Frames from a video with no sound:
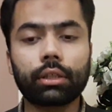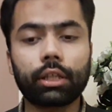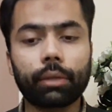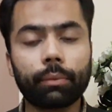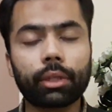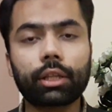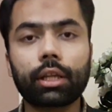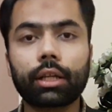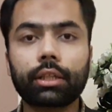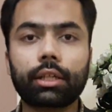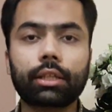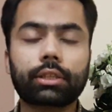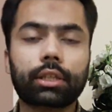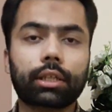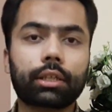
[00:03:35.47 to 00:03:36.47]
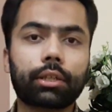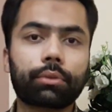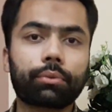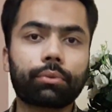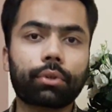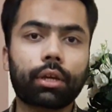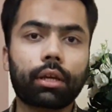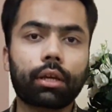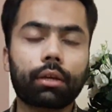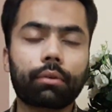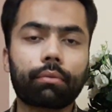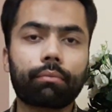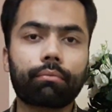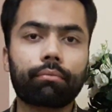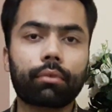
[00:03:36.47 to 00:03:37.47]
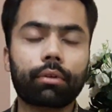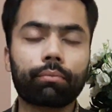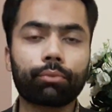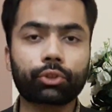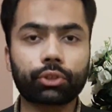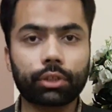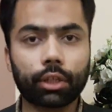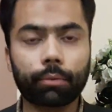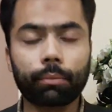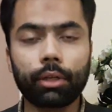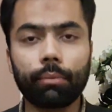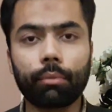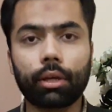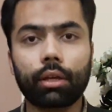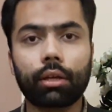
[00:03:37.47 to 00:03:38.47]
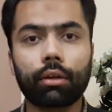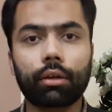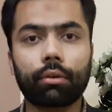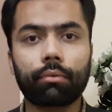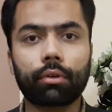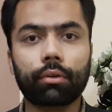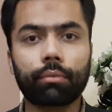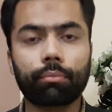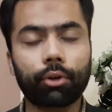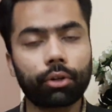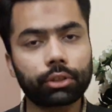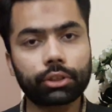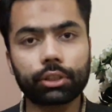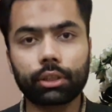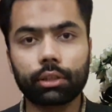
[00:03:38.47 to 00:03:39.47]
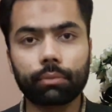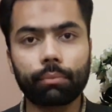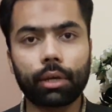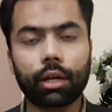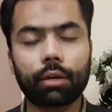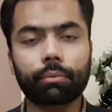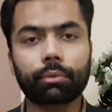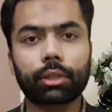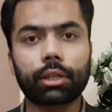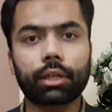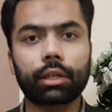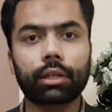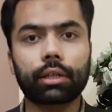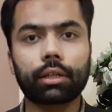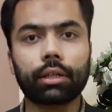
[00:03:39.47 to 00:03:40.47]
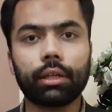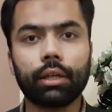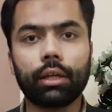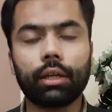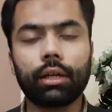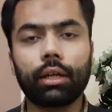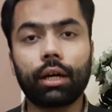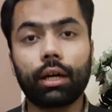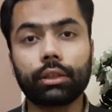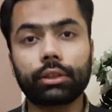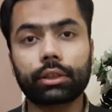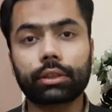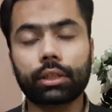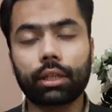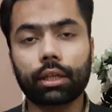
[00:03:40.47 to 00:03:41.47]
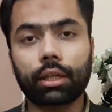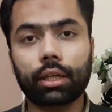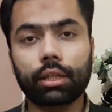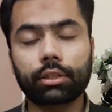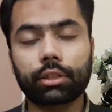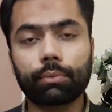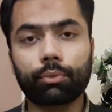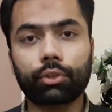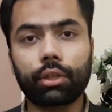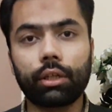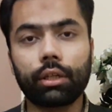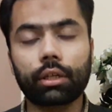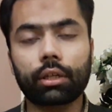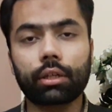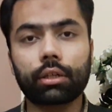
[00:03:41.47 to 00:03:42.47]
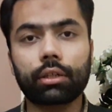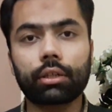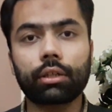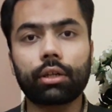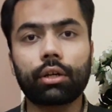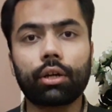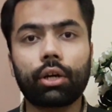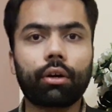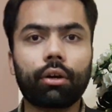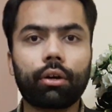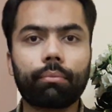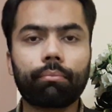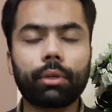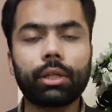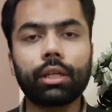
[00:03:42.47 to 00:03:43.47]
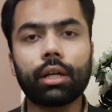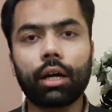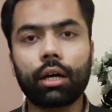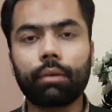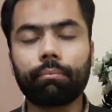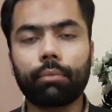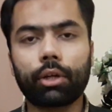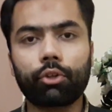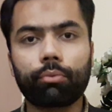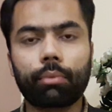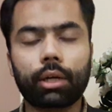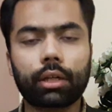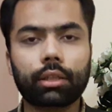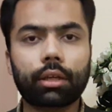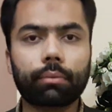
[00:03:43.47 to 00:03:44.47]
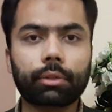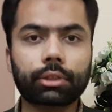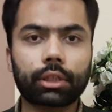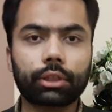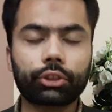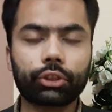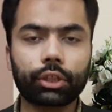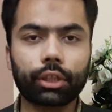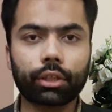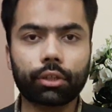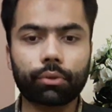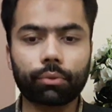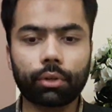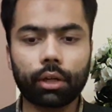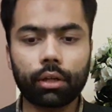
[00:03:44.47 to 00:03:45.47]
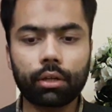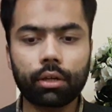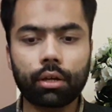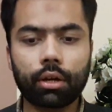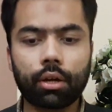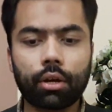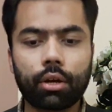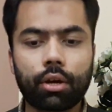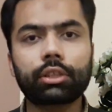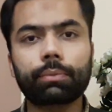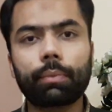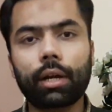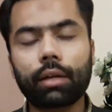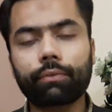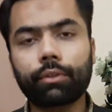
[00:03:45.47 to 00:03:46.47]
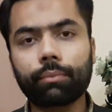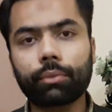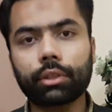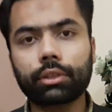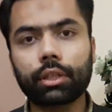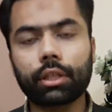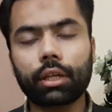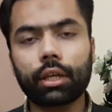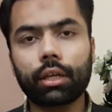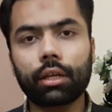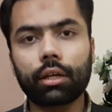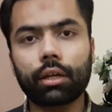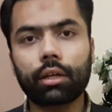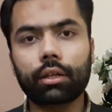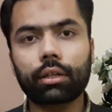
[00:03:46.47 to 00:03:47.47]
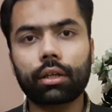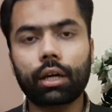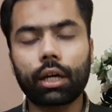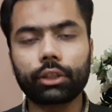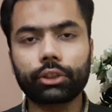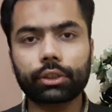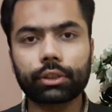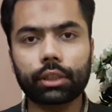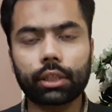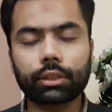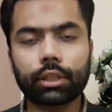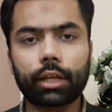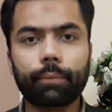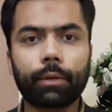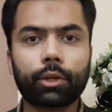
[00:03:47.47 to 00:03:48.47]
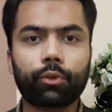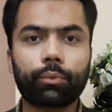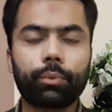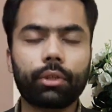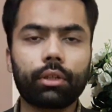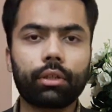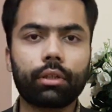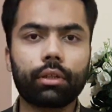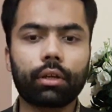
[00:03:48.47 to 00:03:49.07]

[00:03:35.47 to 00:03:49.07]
ये भी इतला देना चाहता हूँ कि मुस्तबिल में बहुत जल्द मैं आप तक आयशा सना केस से मतलब बड़ी अहम मालूम आपके साथ शेयर करूँगा इस प्लेटफॉर्म के ज़रिए आयशा सना साहिबा को भी